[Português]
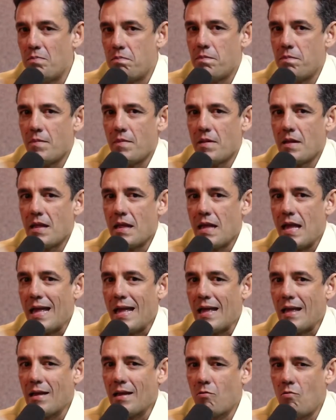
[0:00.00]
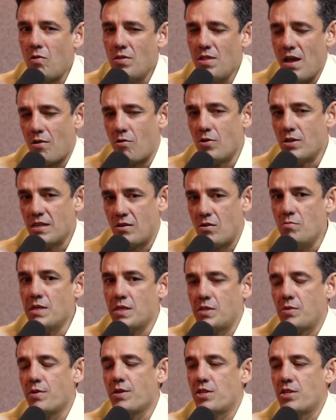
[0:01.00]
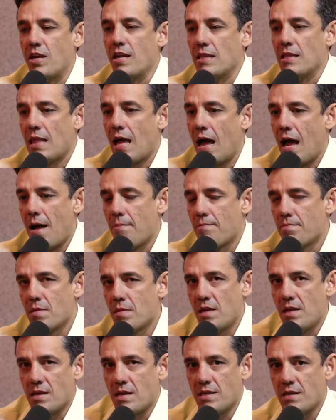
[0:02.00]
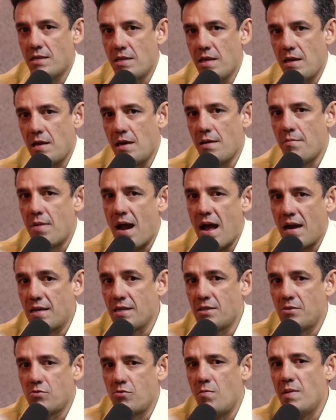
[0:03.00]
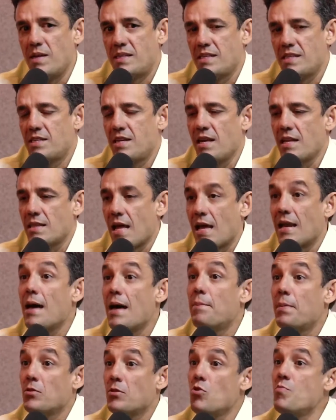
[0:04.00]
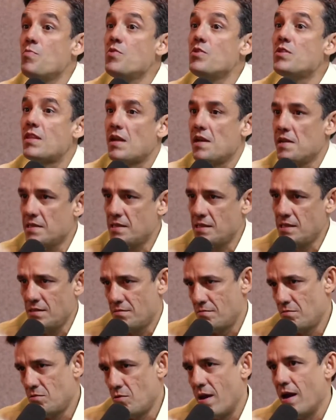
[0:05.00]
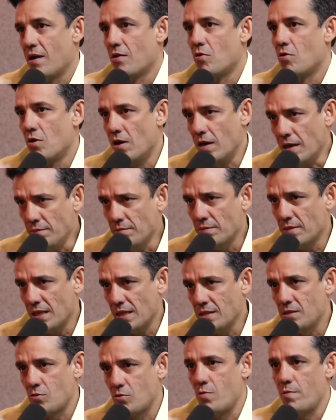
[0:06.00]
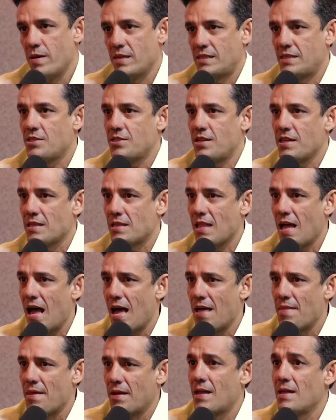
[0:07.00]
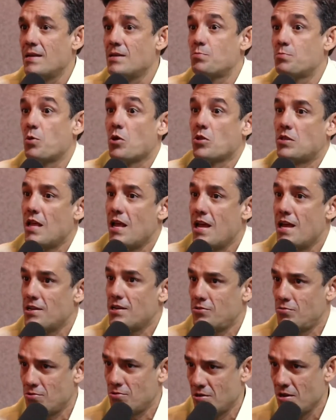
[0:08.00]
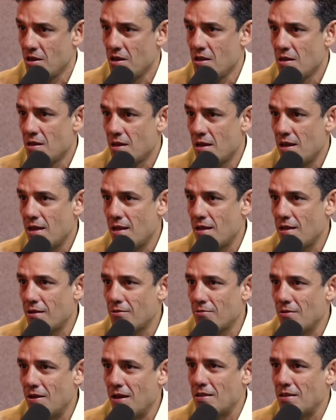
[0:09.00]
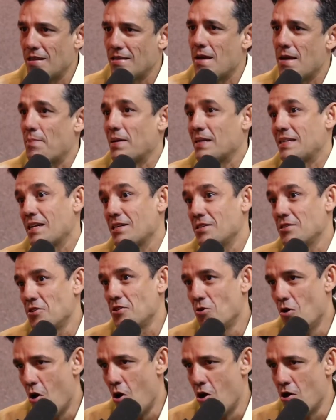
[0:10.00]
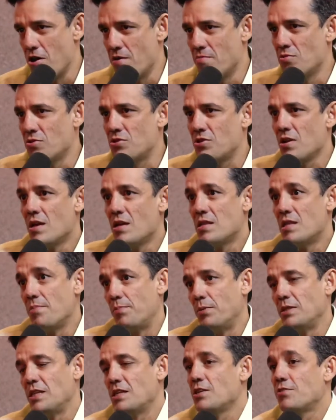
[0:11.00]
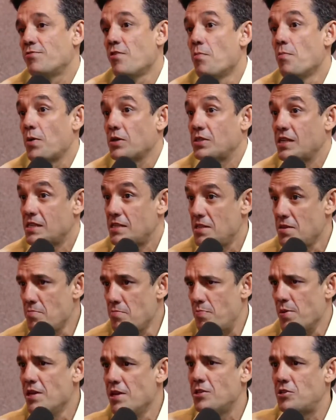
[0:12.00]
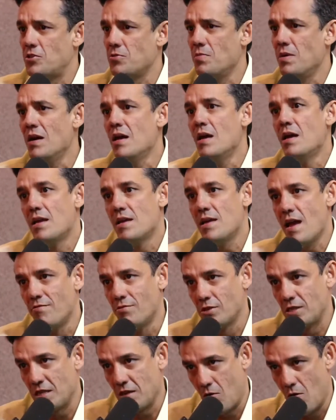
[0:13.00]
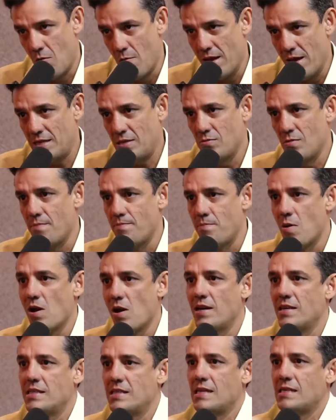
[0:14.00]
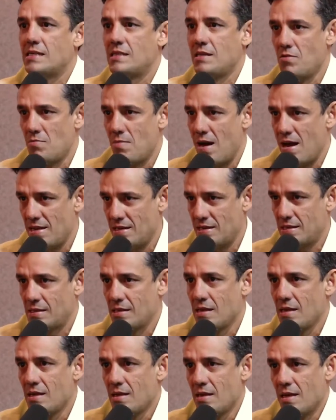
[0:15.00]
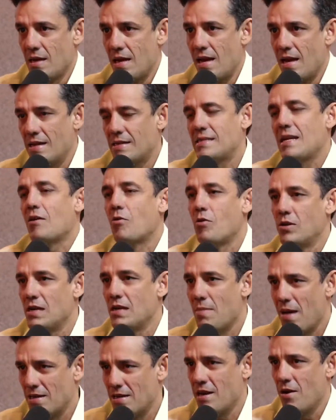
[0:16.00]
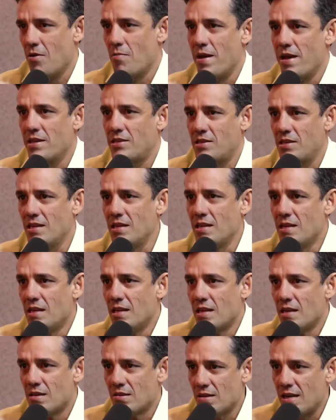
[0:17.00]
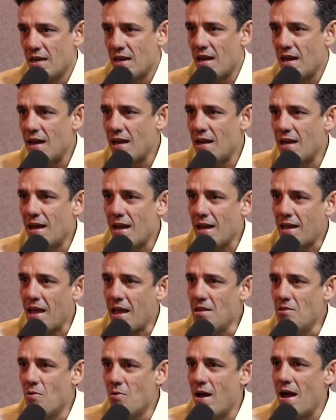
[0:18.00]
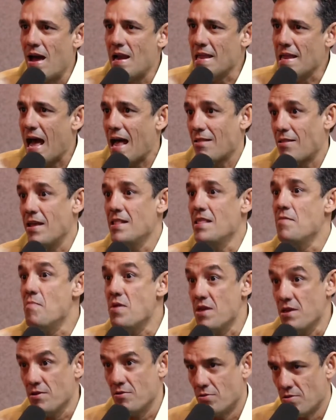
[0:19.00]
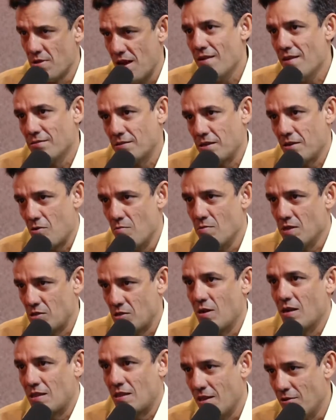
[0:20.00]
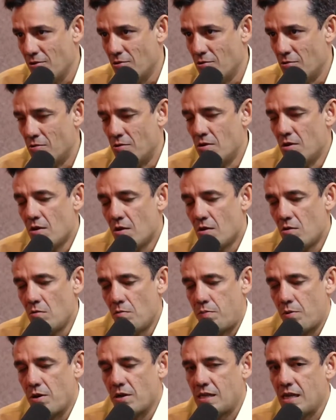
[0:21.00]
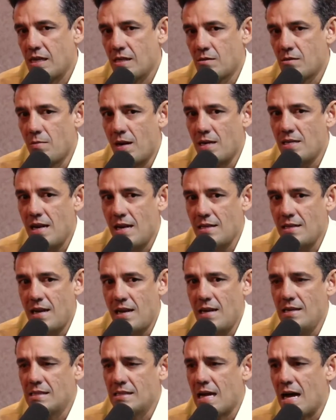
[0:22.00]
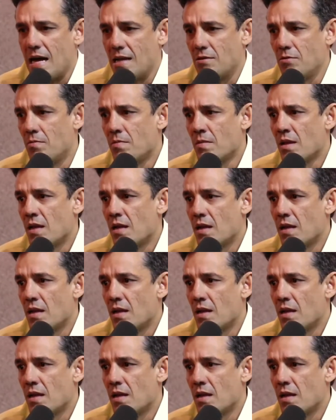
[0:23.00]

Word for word: Me explica é, isso. É, quando a coisa começou é. a esquentar, e a gente tem que lembrar que isso começa a esquentar lá para 2013, não é agora, né? Isso começa a esquentar naqueles protestos é, não é, da, da é. passagem de ônibus, depois a gente vê um processo de impeachment, e aí você começa uma hum. polarização hum. mais. É, essa coisa mais realmente. Né? Hum. Quem não é aliado é inimigo, né? Você começou a Sei. ter um, um processo mais radicalizado.